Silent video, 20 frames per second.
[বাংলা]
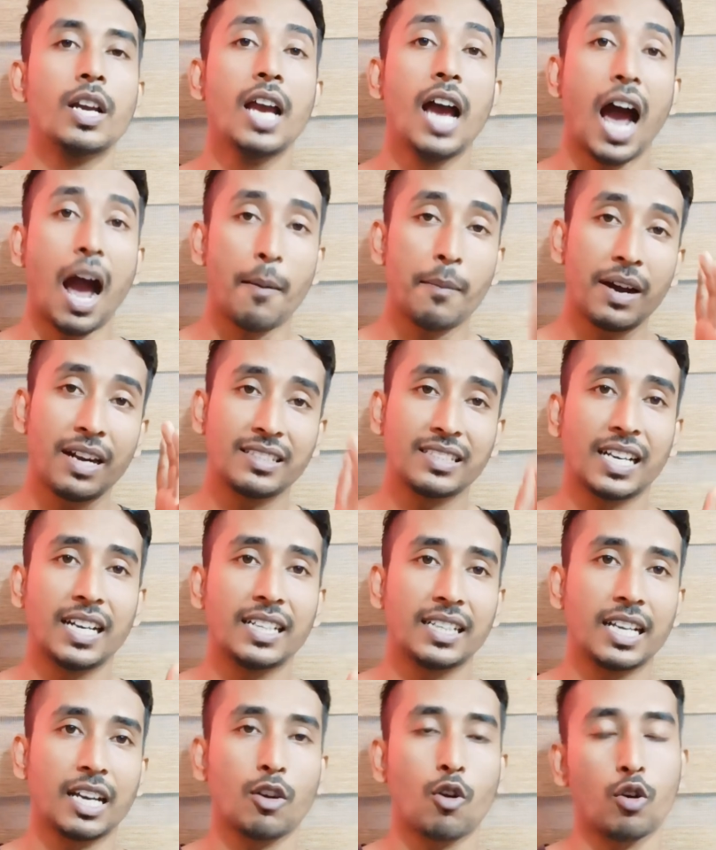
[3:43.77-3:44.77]
আমার
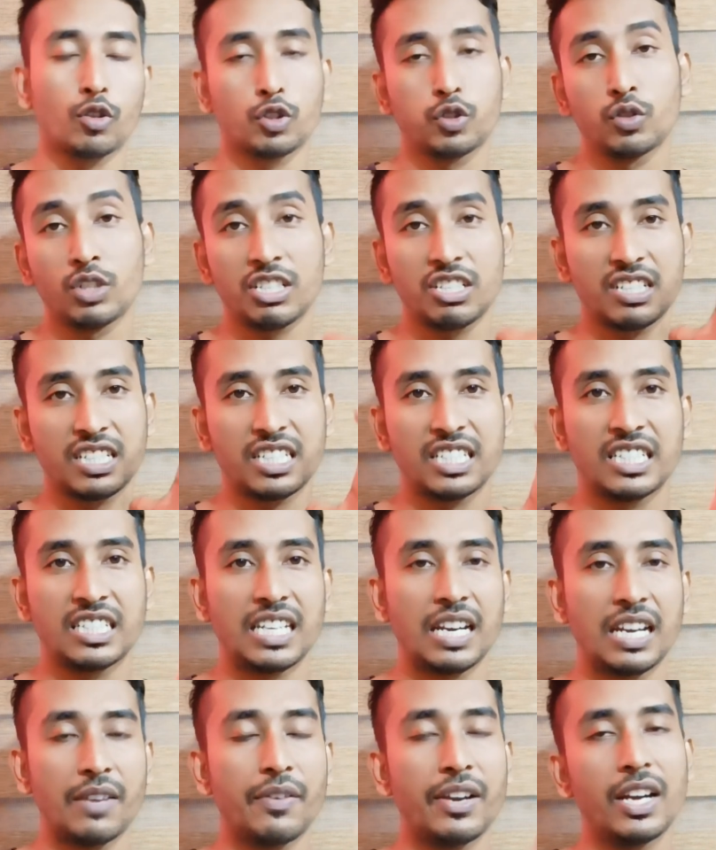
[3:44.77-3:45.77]
চ্যানেলটা কত সুন্দর
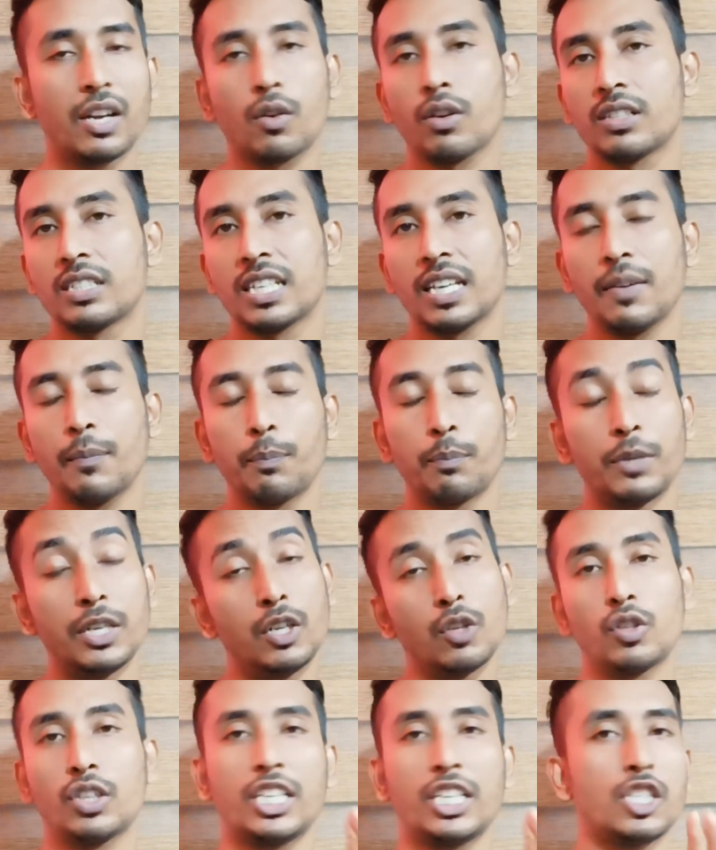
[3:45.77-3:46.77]
স্টেবেল রয়েছে
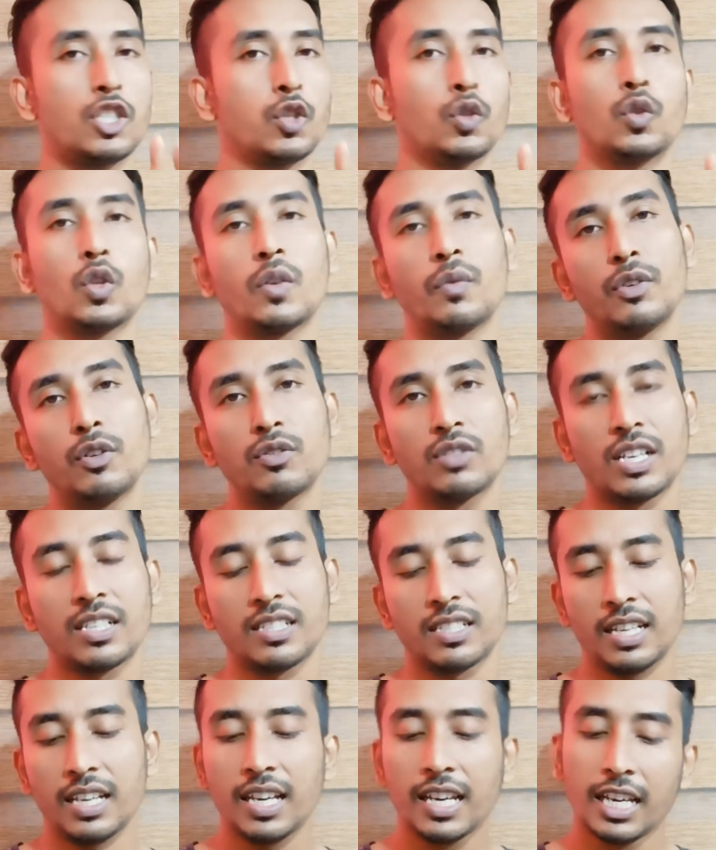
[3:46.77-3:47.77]
ভিডিওতে কী সুন্দর ভিউজ আসছে
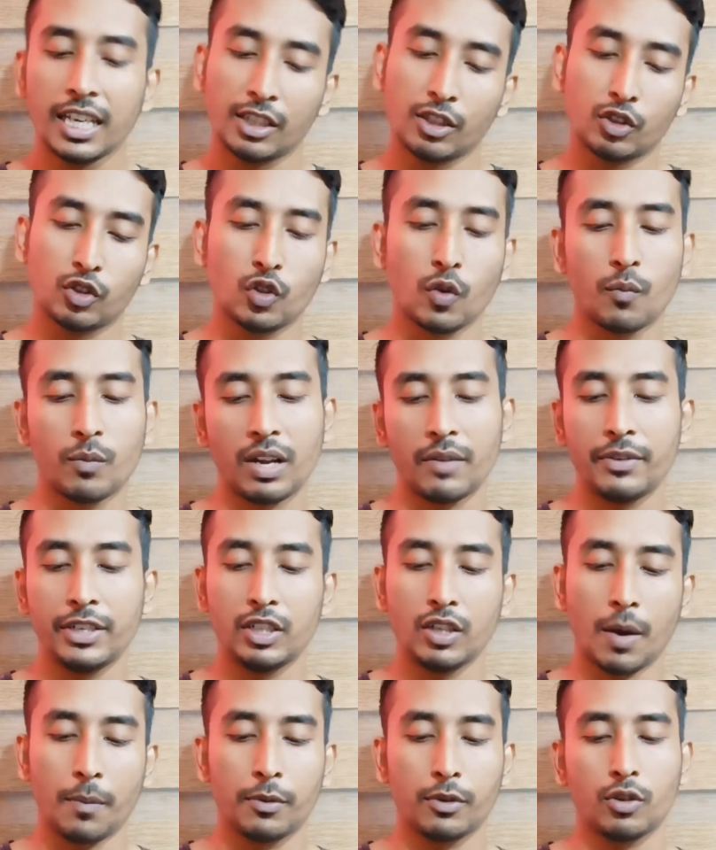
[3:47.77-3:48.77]
কিন্তু তোমরা ভিডিও
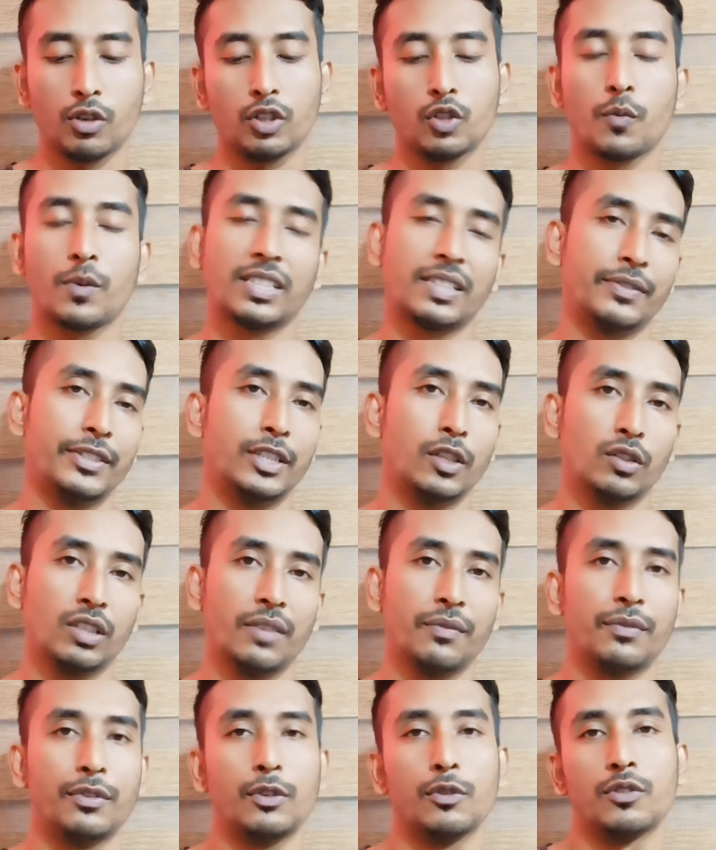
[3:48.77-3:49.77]
আপলোড করলে তোমাদের ভিডিওতে
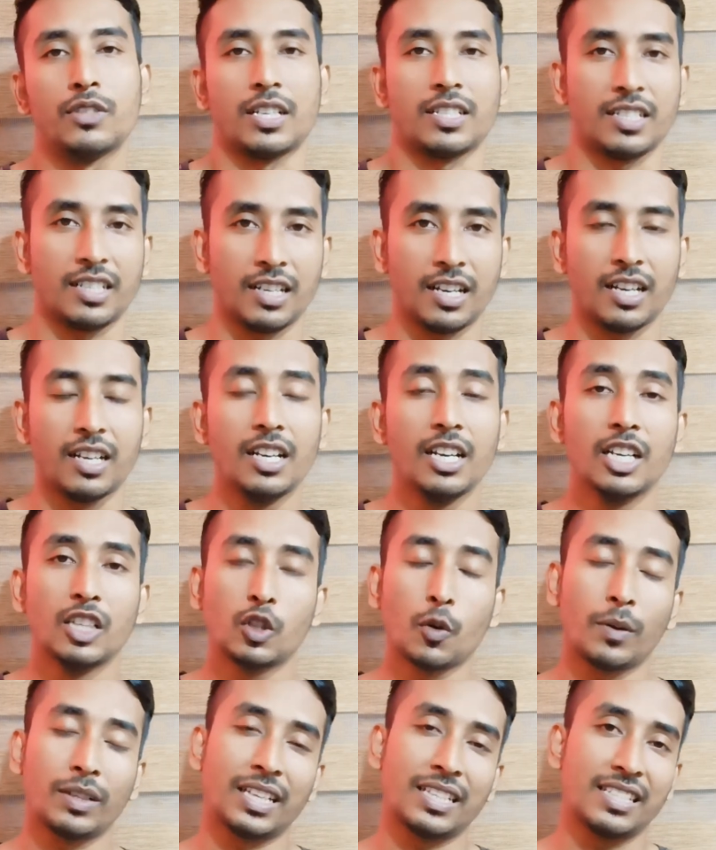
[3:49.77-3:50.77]
ভিউজ আসে না
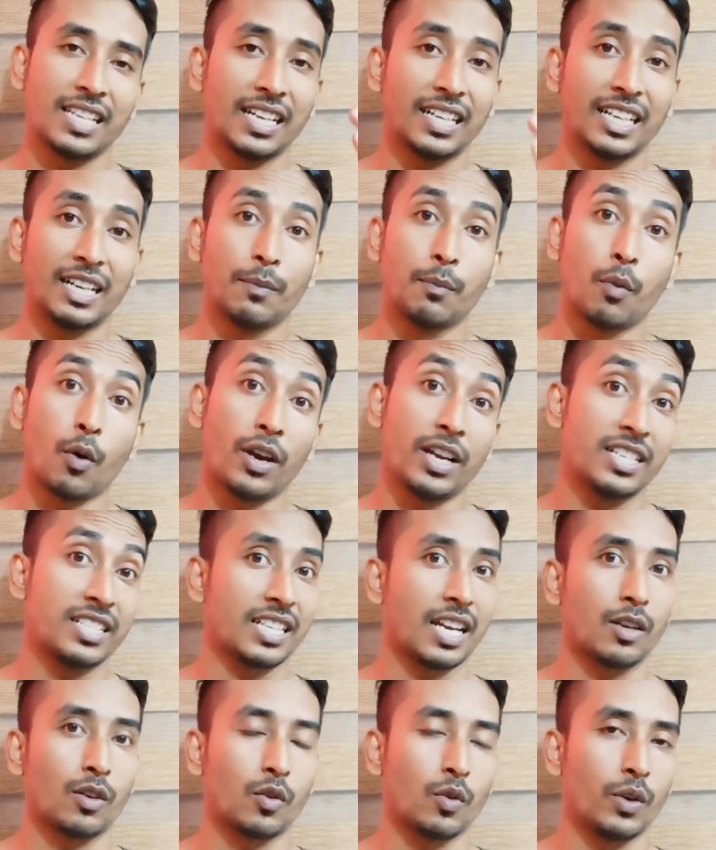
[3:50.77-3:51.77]
তোমাদের চ্যানেলের বয়স
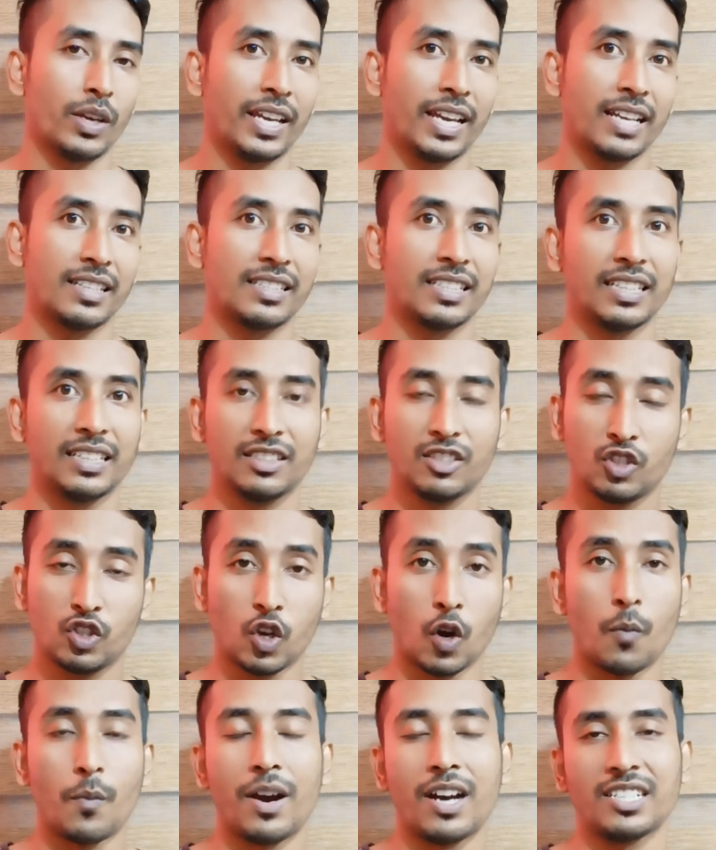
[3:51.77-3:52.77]
কারোর হয়ে গেছে ছ
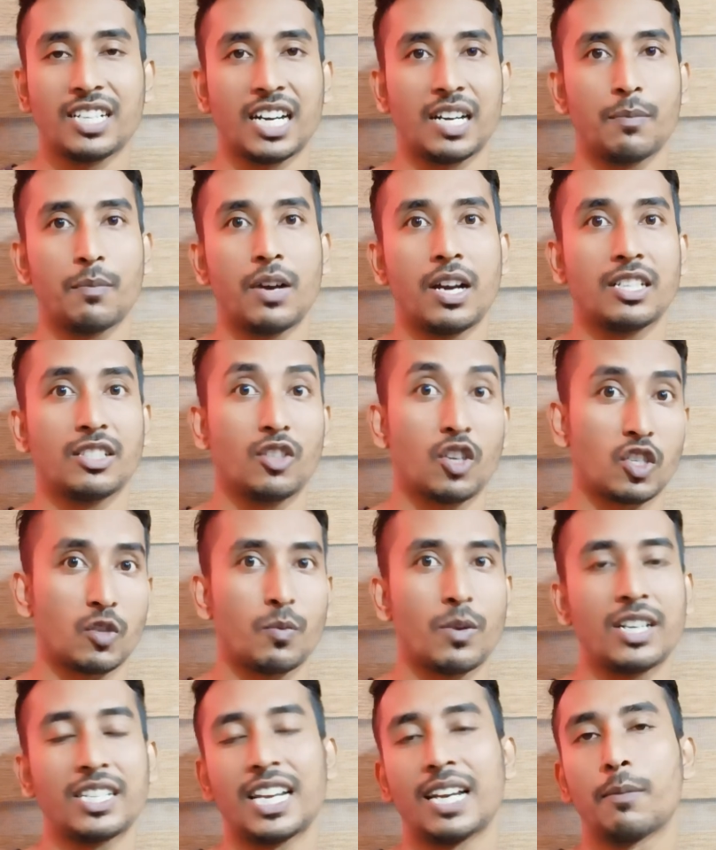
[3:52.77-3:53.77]
মাস আট মাস দশ
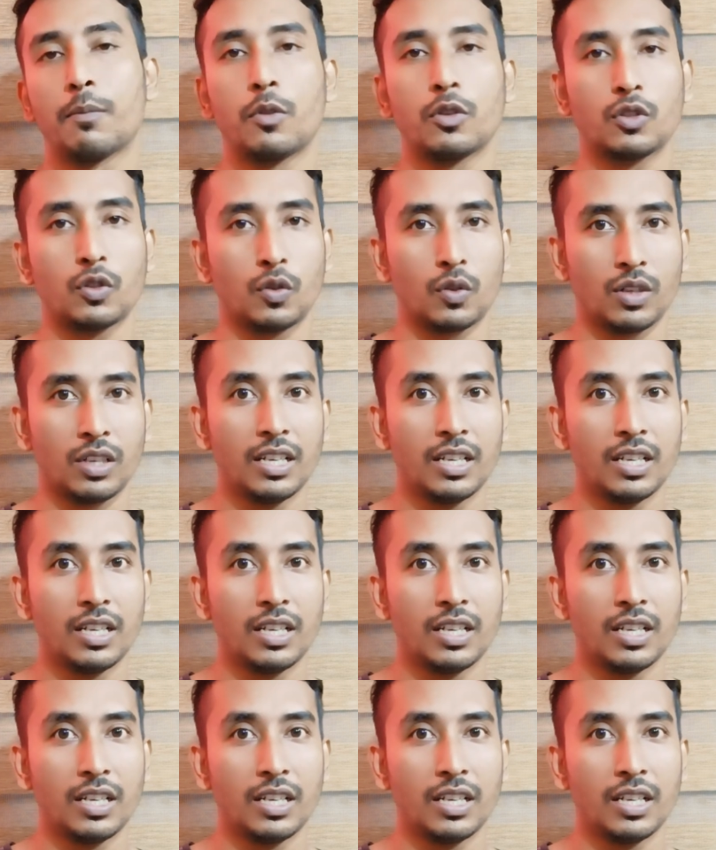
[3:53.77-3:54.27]
মাস এক বছর